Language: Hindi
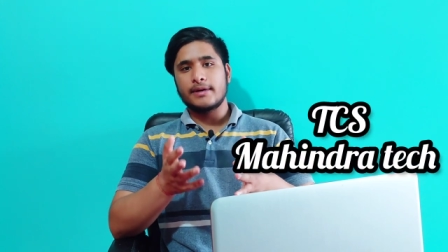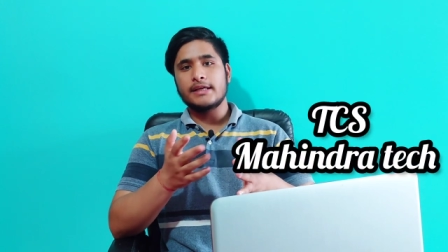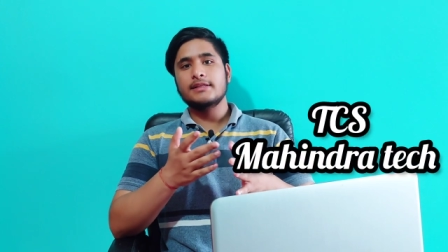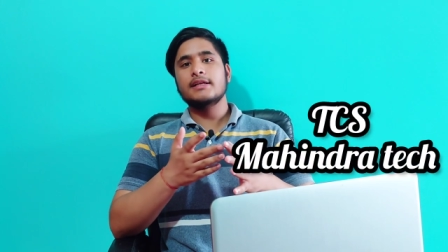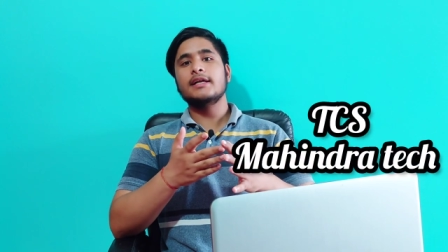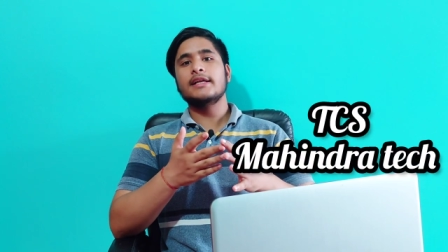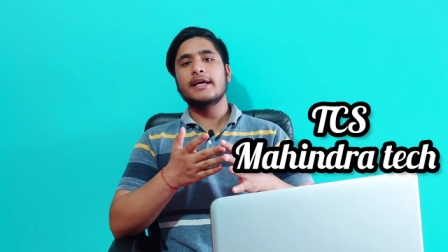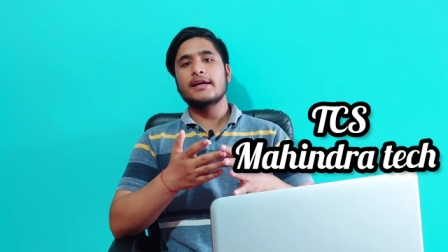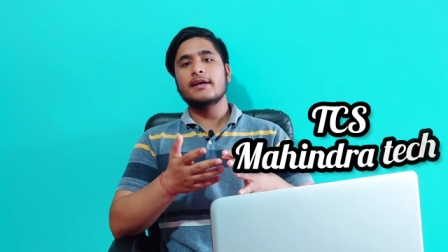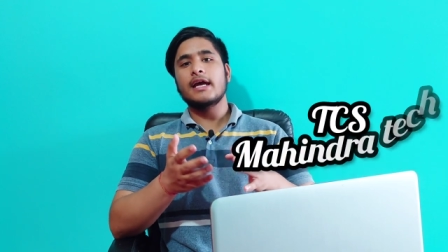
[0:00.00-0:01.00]
महिंद्रा
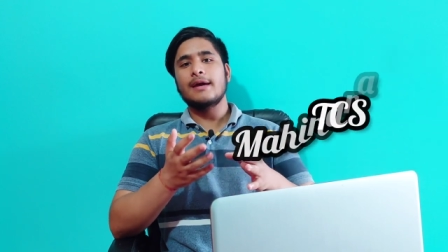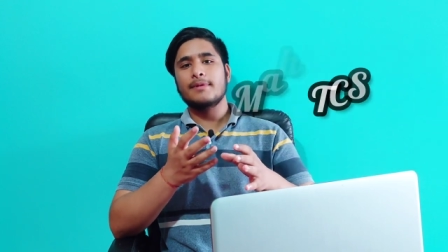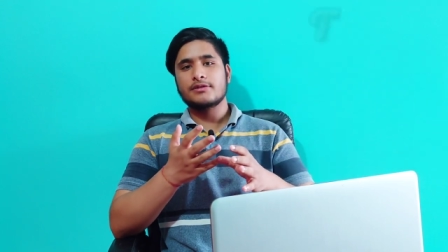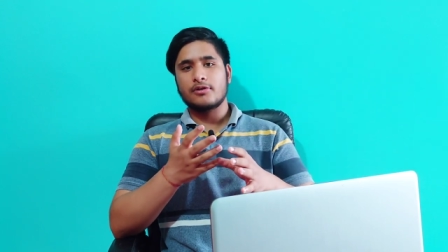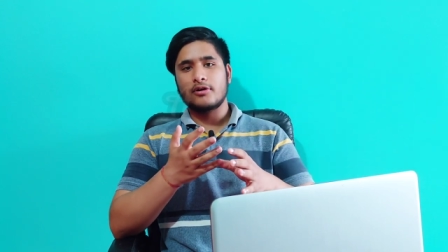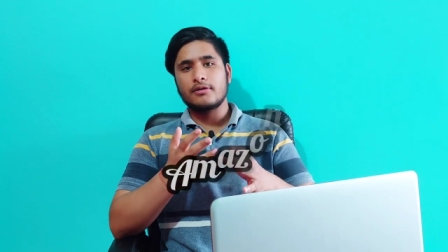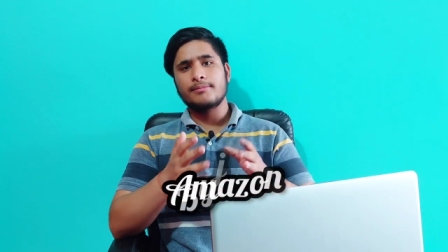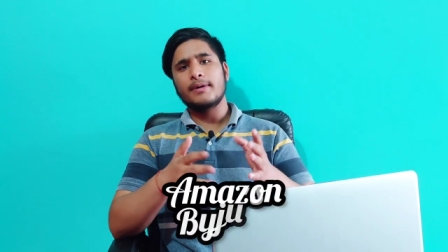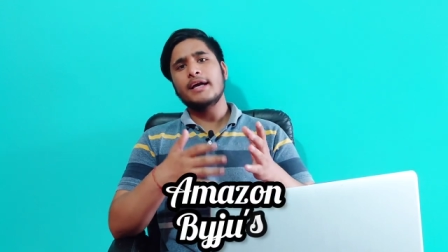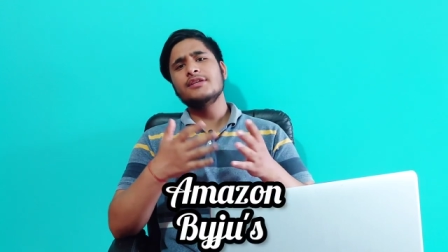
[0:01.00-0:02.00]
टेक अमेजोन
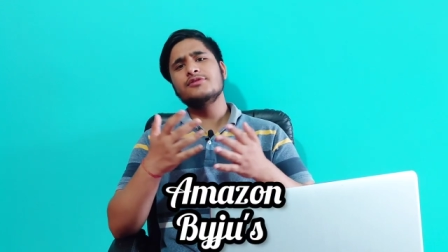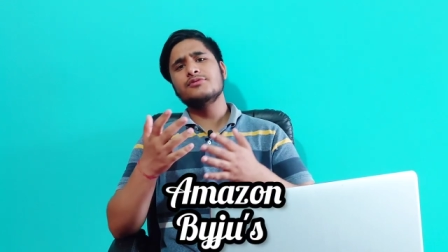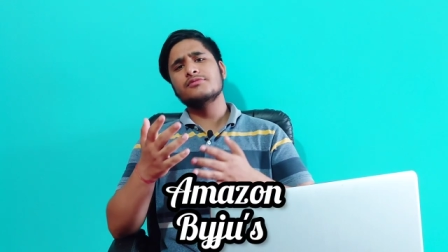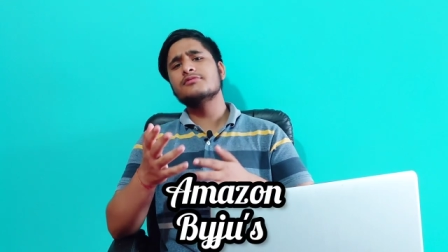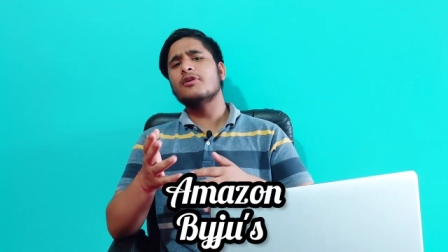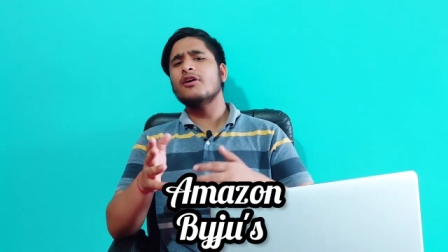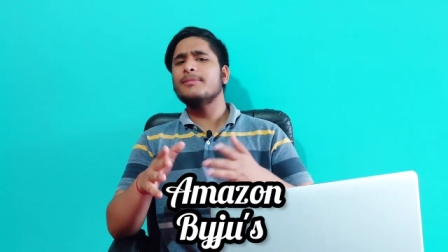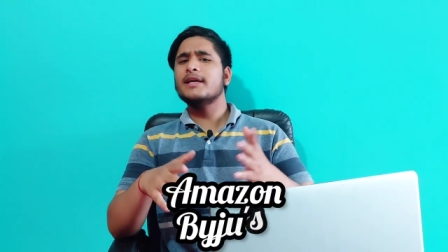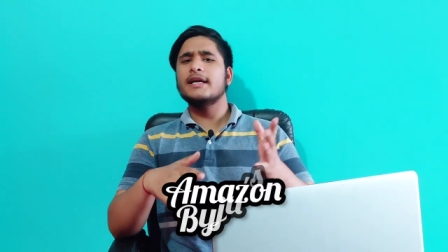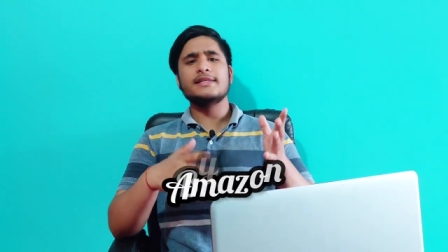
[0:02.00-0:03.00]
बाईजूस और
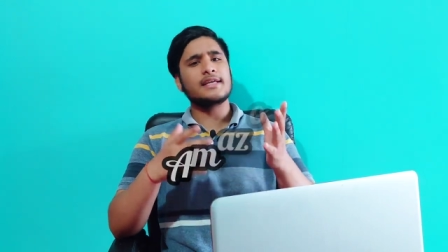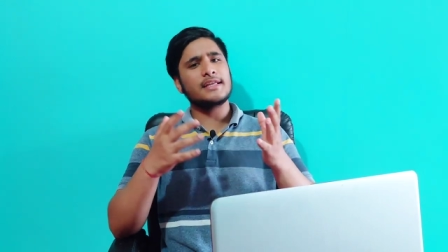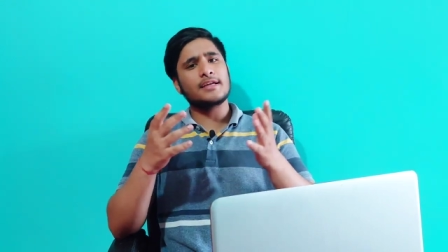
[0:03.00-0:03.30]
भी कई सारी